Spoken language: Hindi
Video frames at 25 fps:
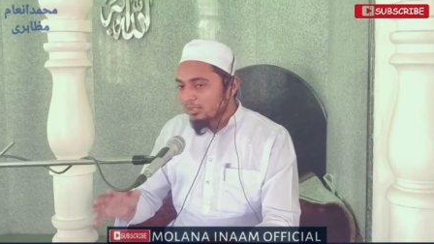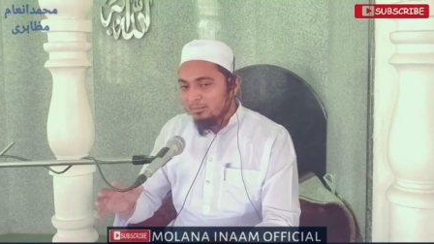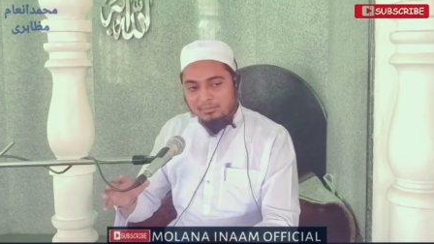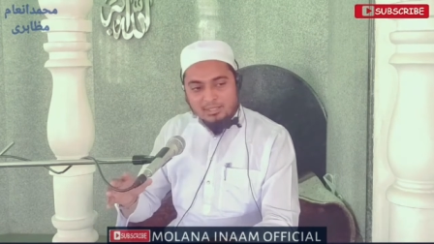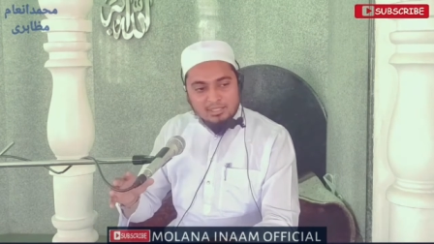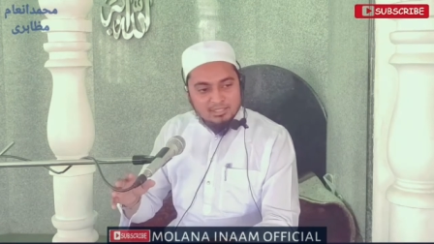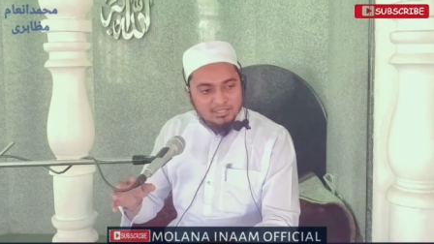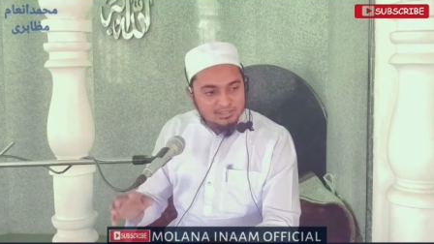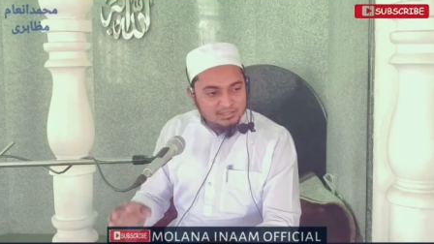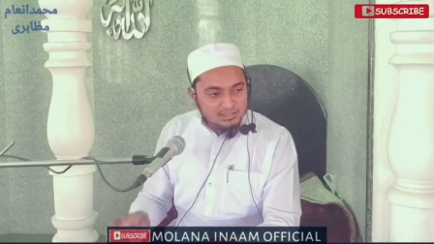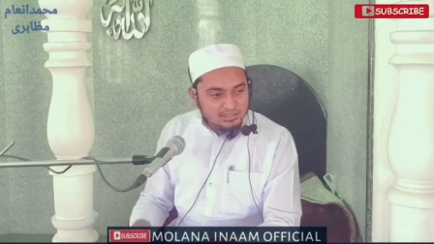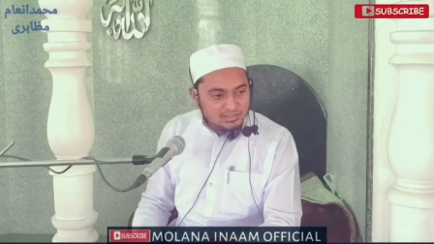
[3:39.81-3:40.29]
माँ
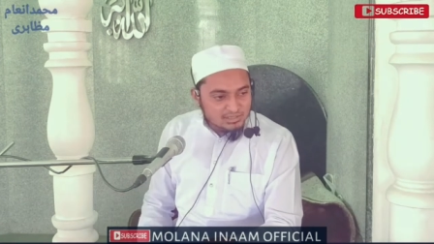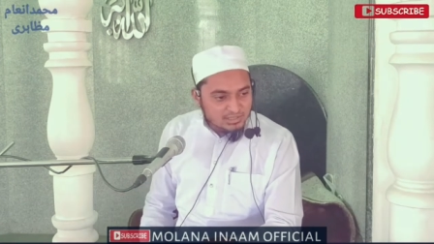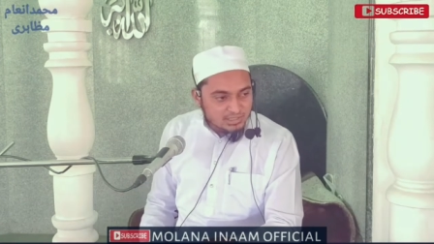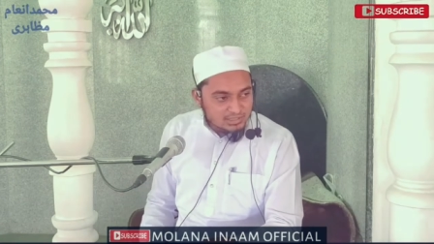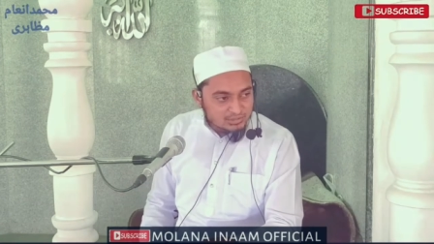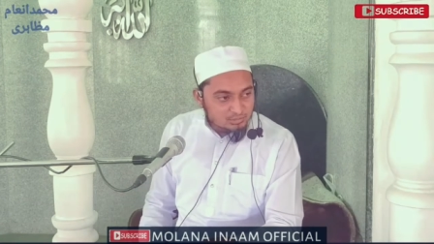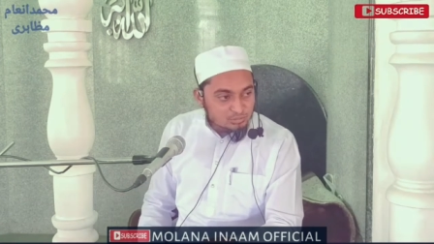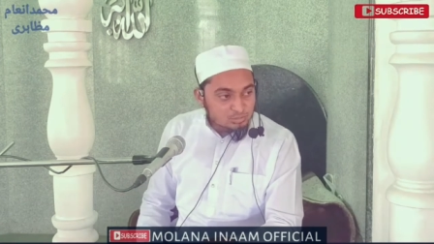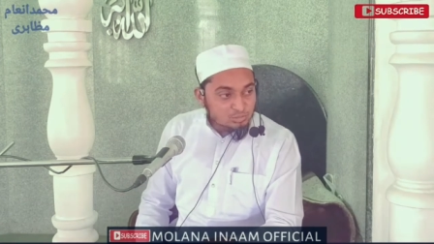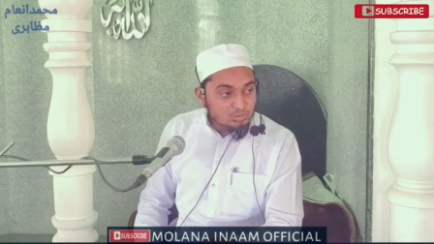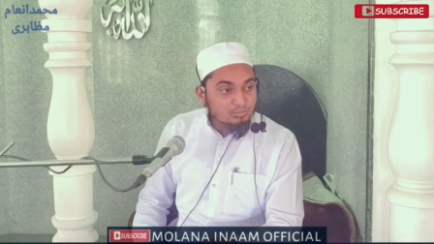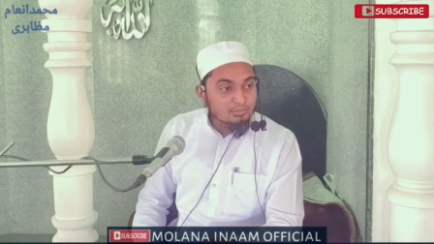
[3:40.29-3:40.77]
माँ नज़र नहीं
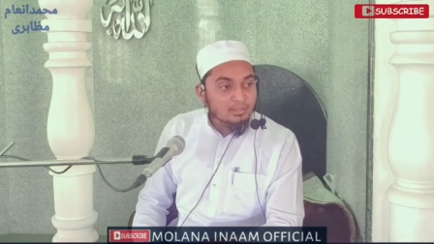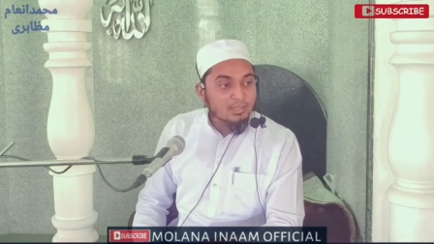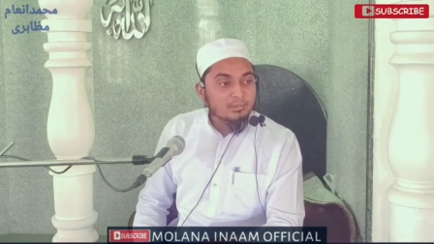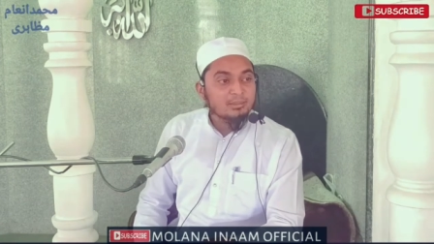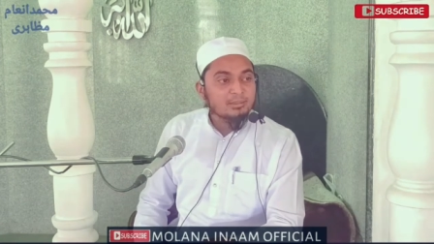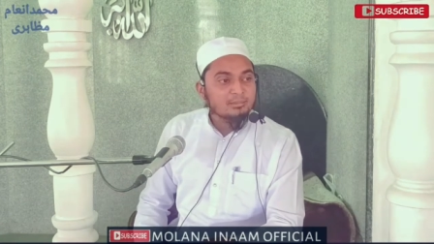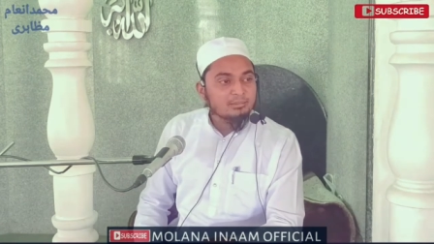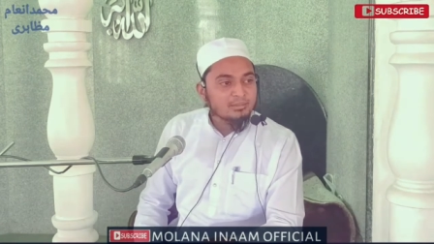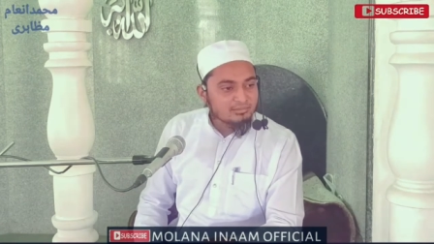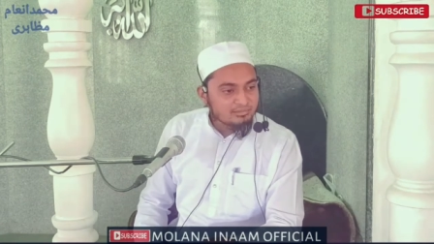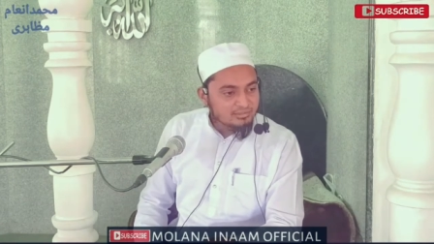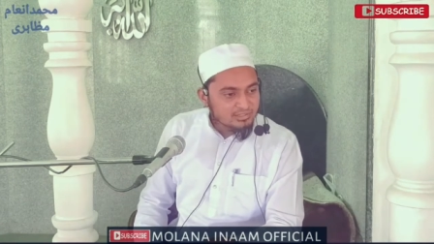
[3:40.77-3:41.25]
आती उसको माँ
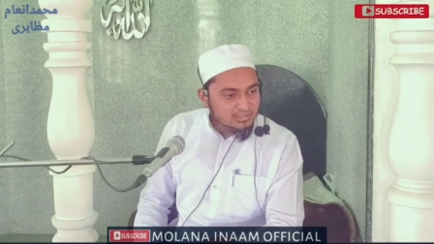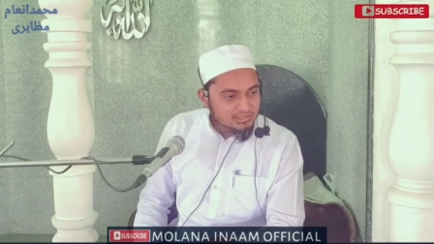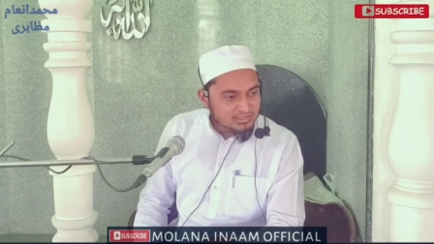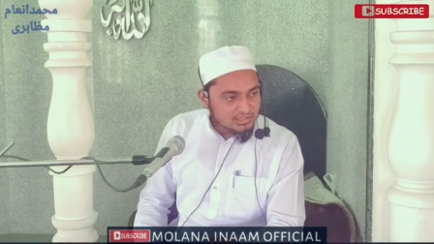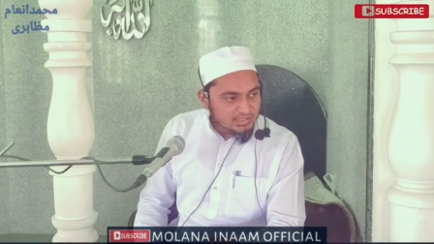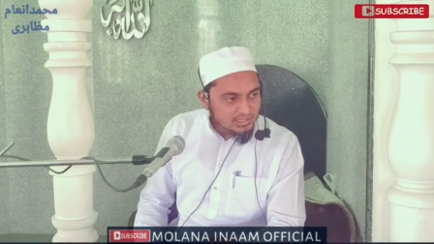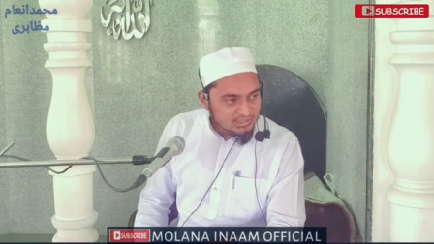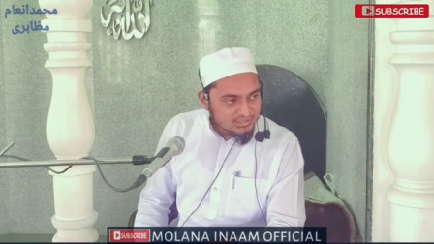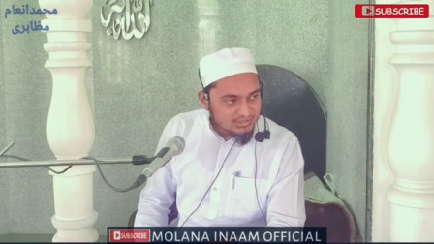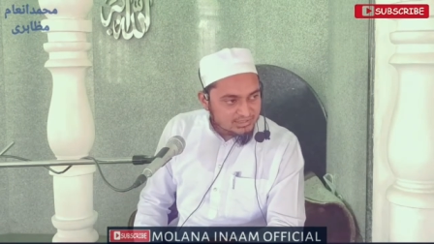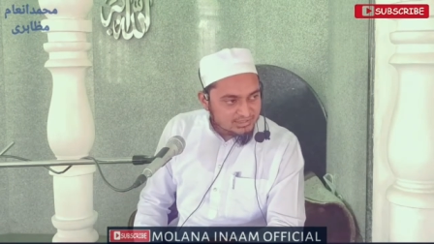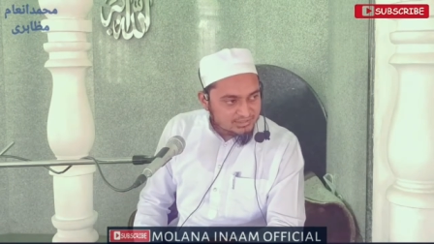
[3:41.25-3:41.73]
भी बीवी
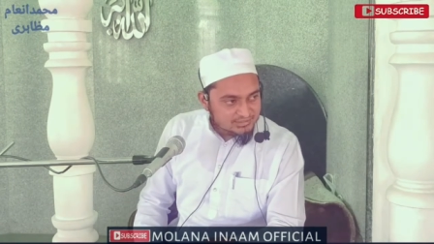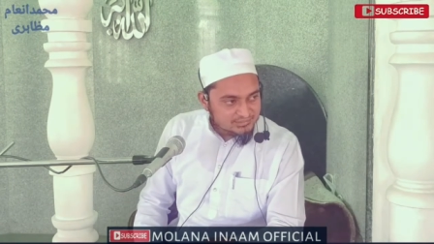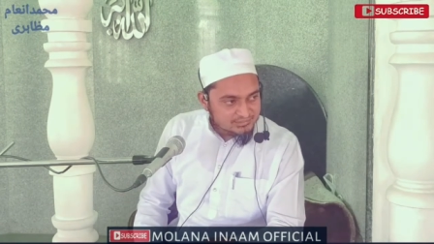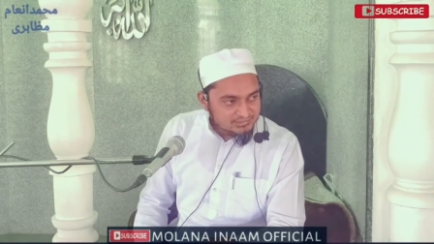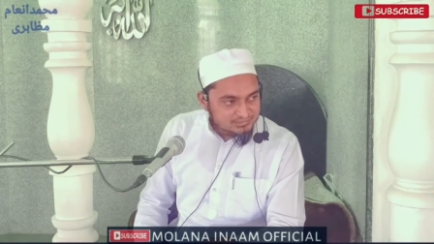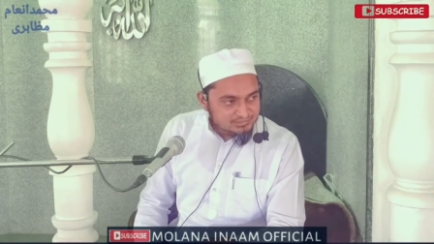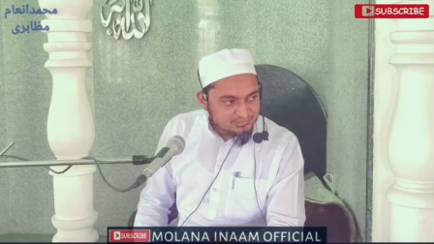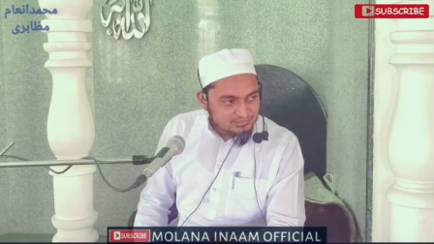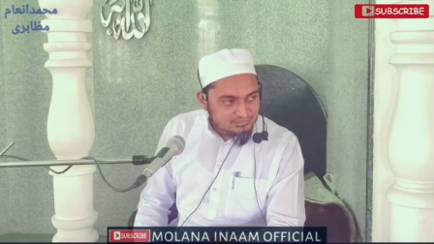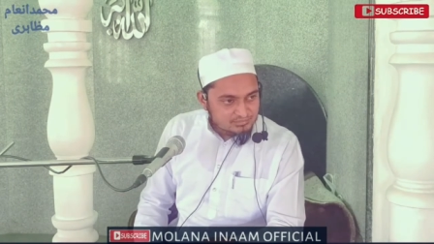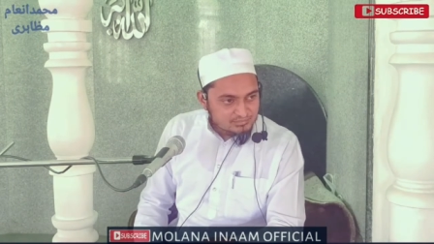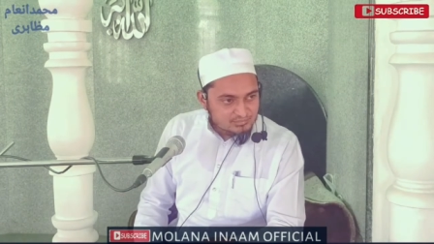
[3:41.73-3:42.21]
नज़र आती
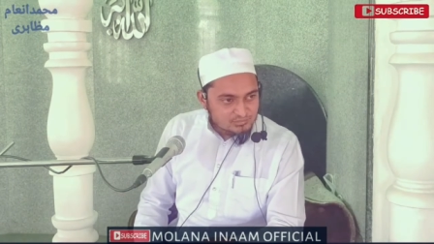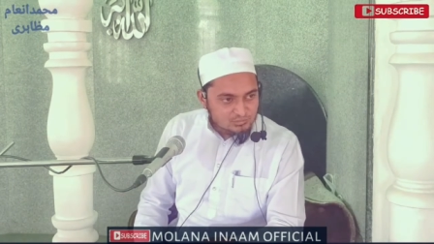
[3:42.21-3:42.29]
है